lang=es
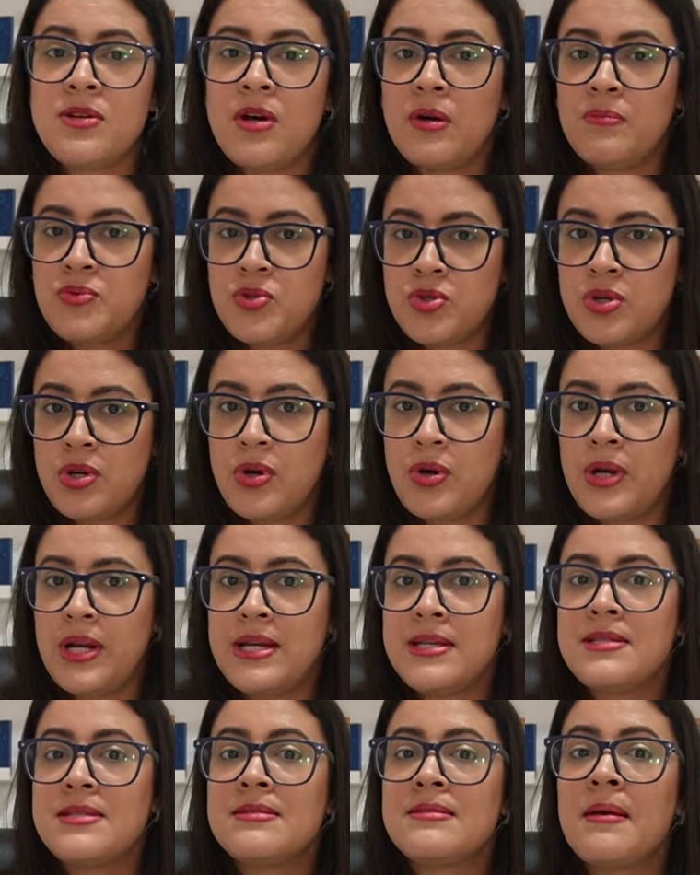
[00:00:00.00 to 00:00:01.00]

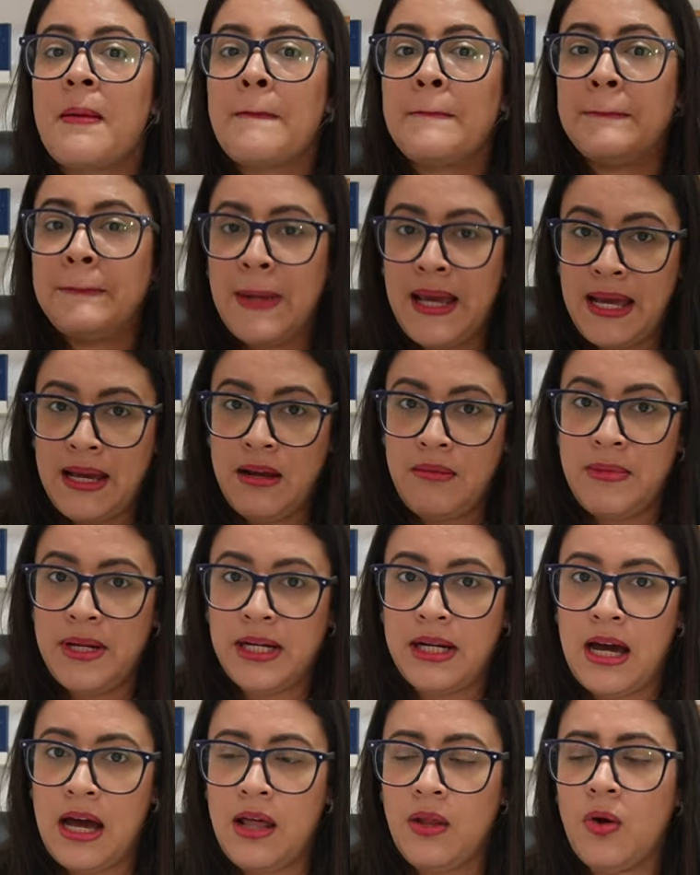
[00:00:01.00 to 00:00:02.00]
opciones en el
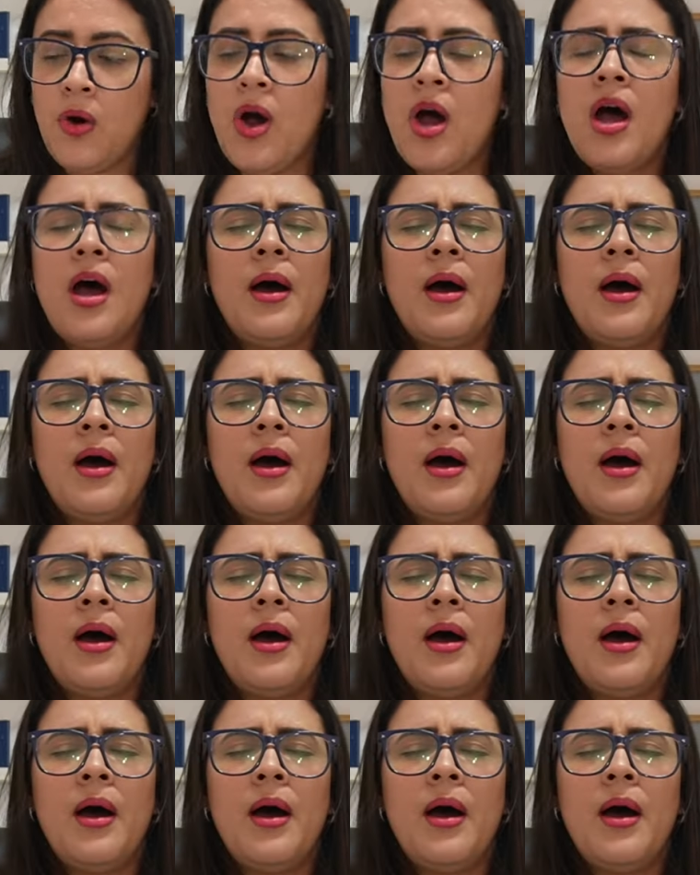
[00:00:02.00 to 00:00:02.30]
mercado.